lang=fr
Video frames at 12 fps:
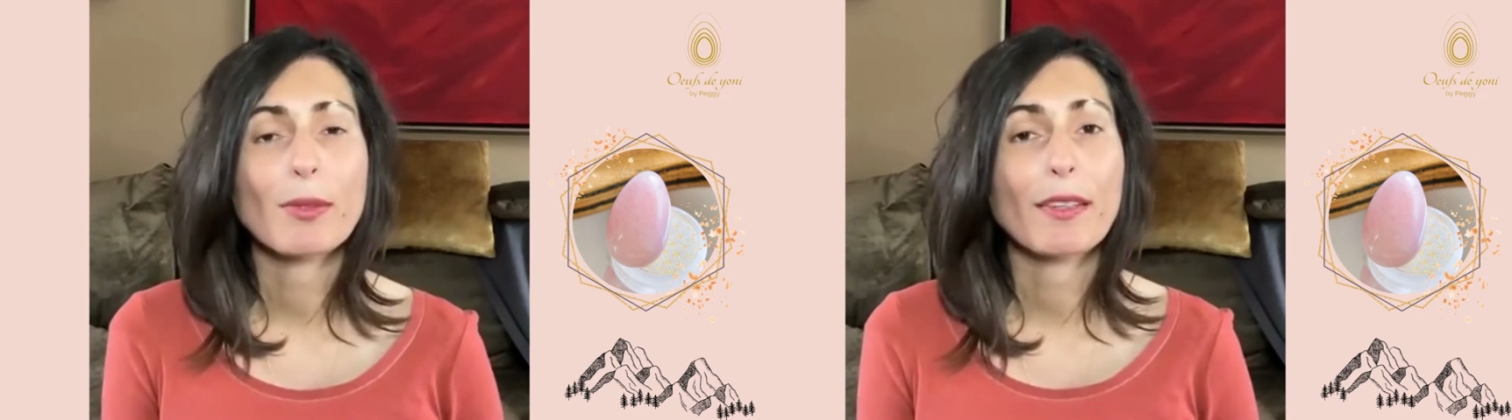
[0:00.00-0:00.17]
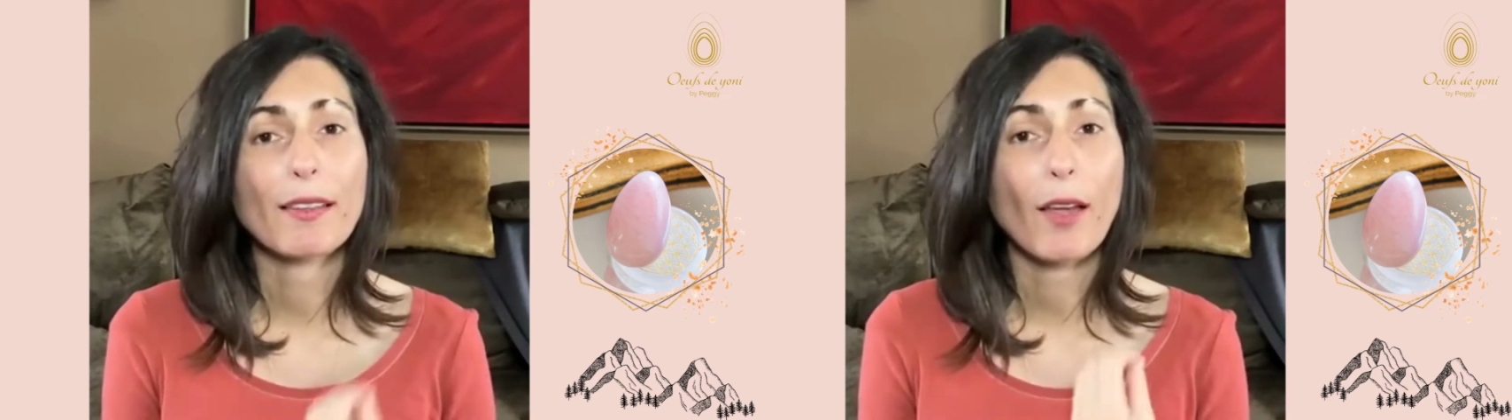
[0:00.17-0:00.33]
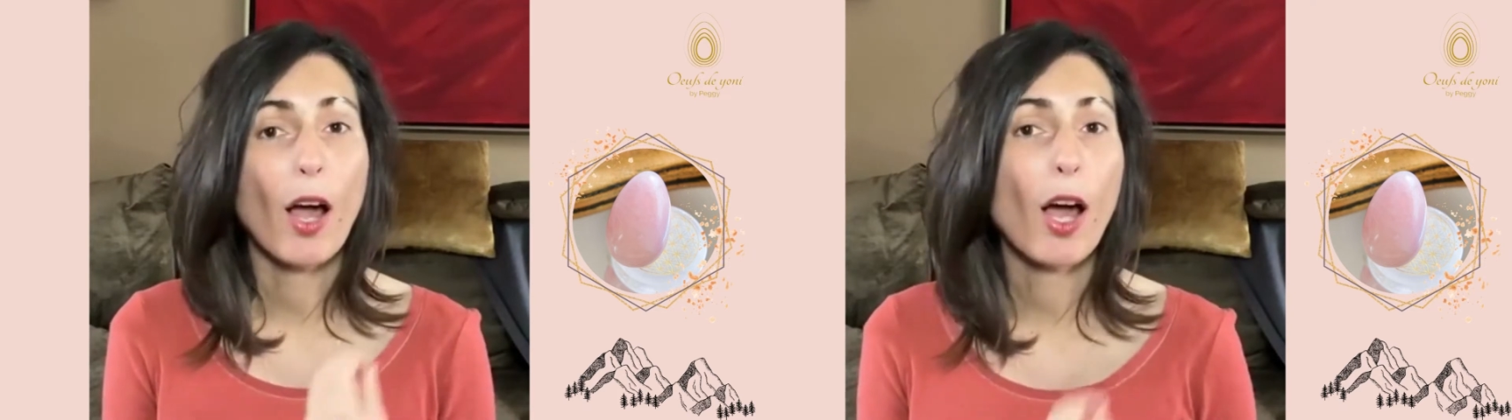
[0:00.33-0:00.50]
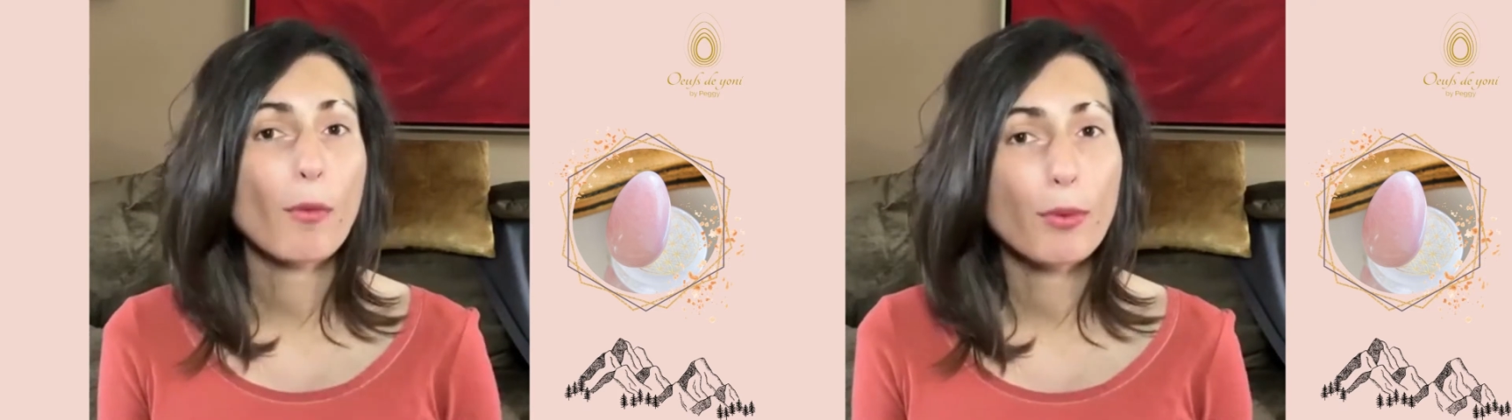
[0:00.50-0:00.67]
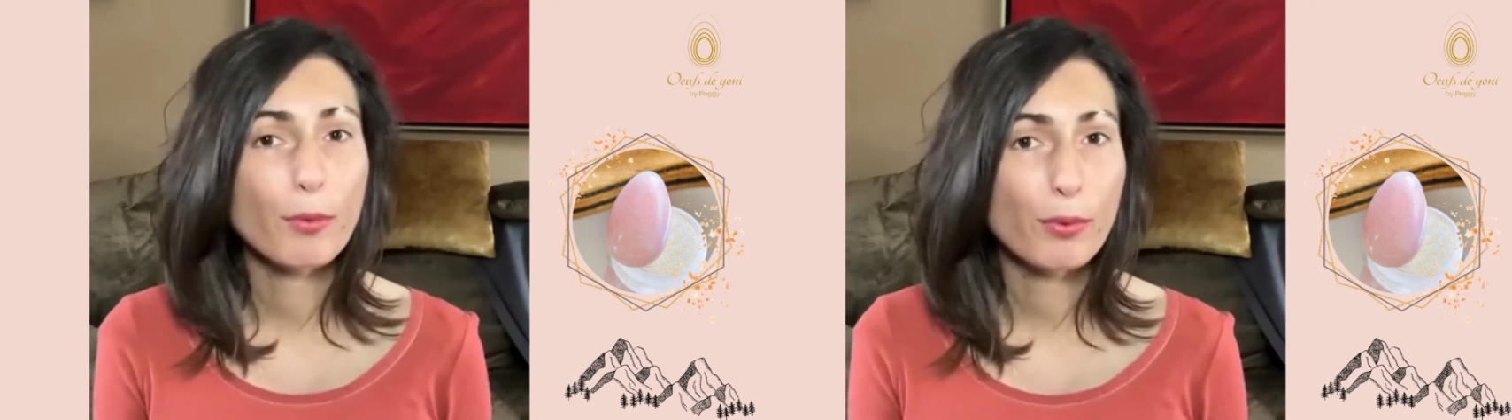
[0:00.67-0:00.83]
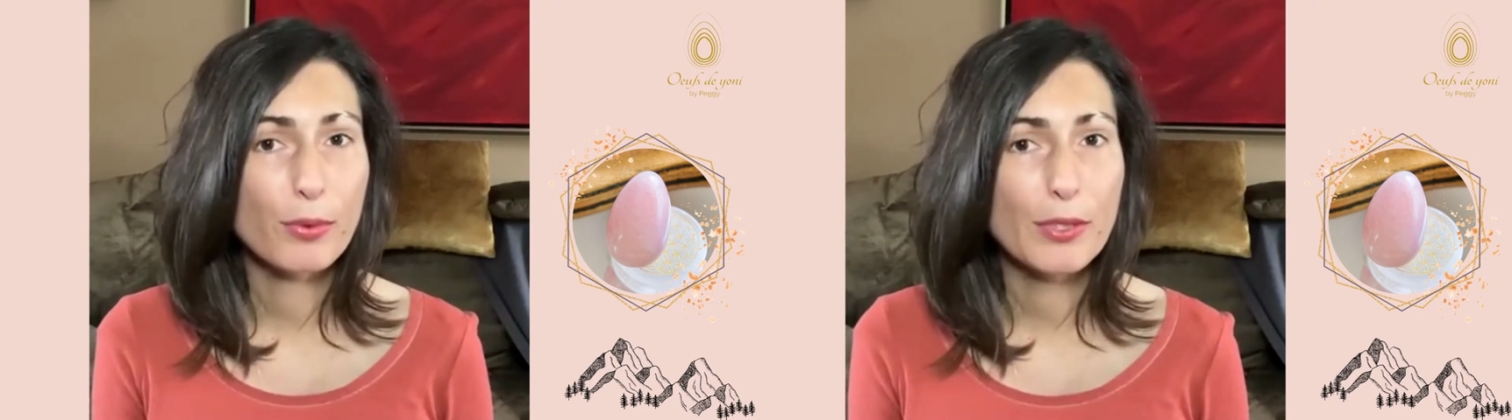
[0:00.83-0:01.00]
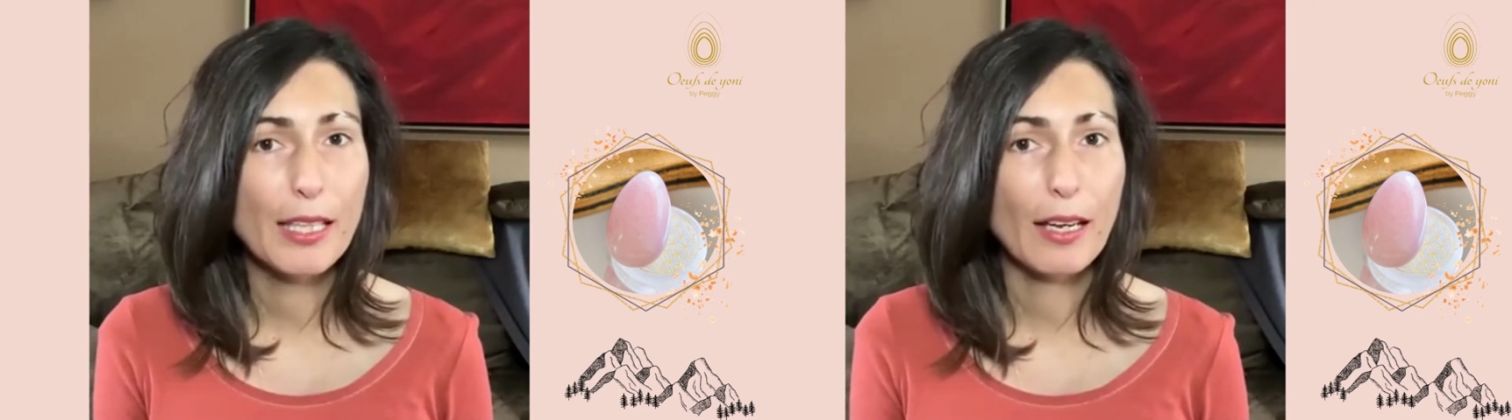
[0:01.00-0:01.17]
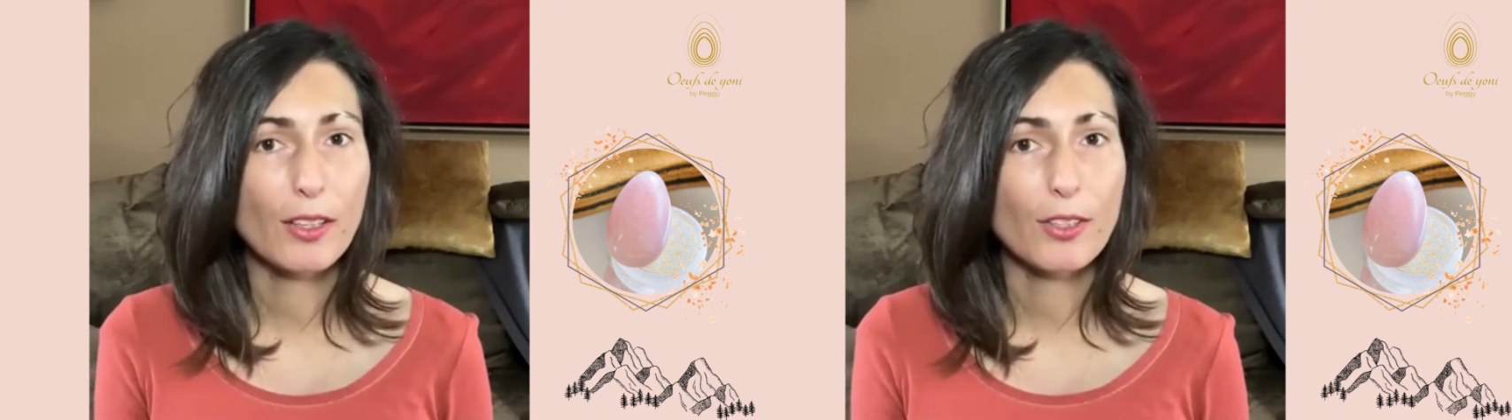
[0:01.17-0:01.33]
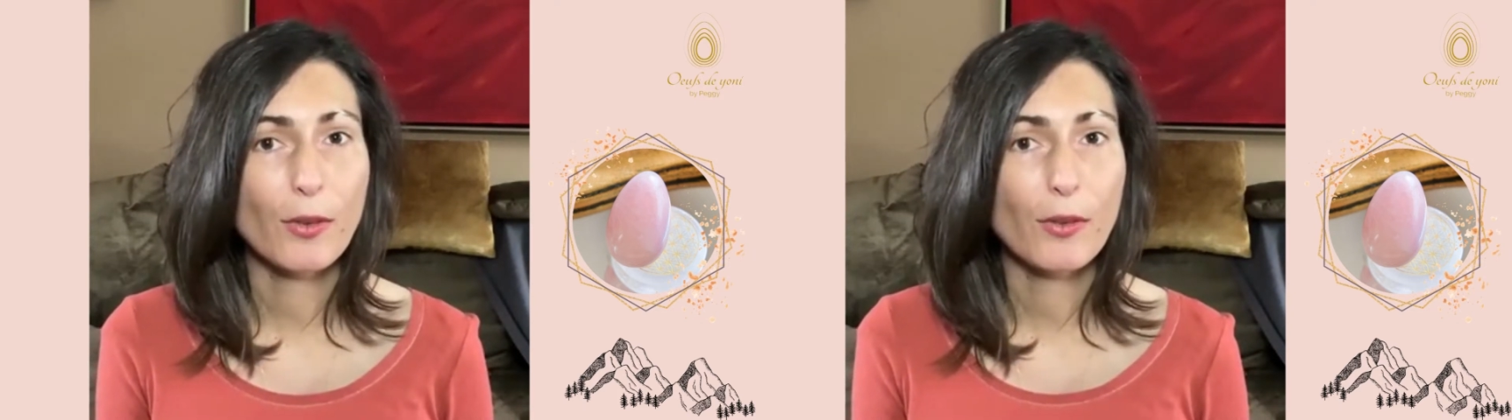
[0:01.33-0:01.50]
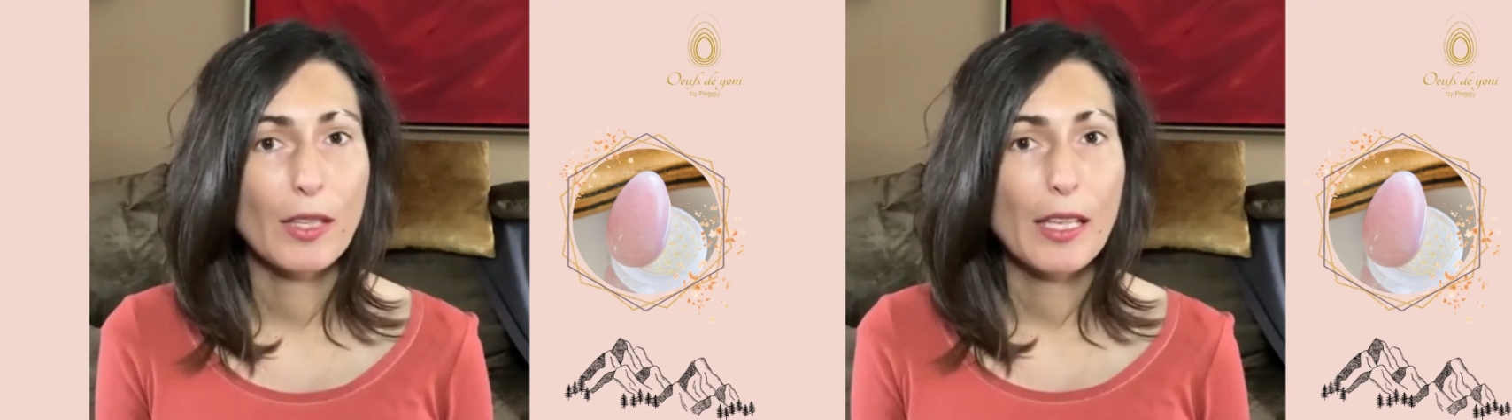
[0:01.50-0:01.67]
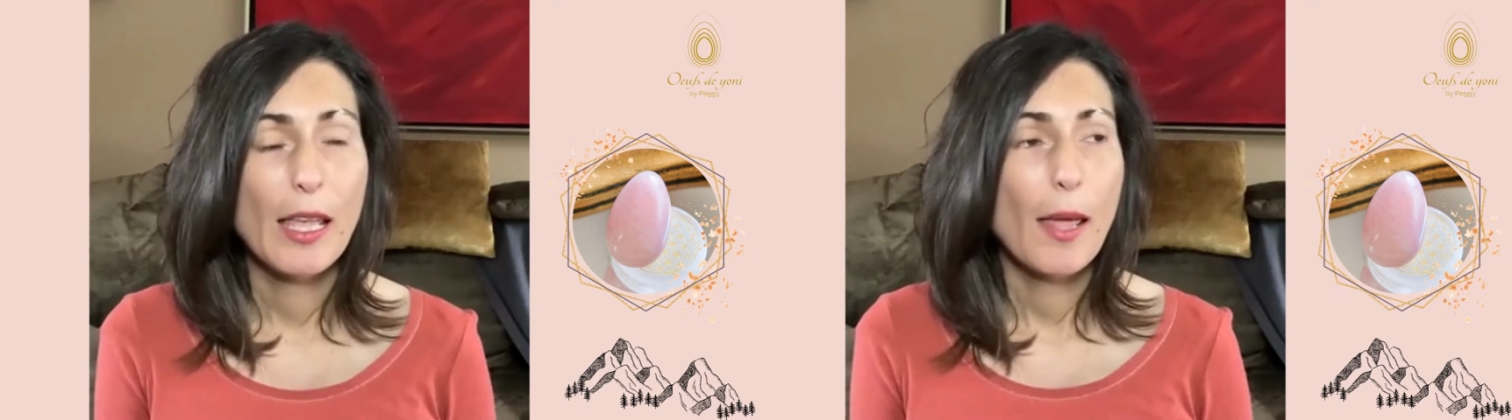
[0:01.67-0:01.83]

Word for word: peut-être un peu plus d'argent,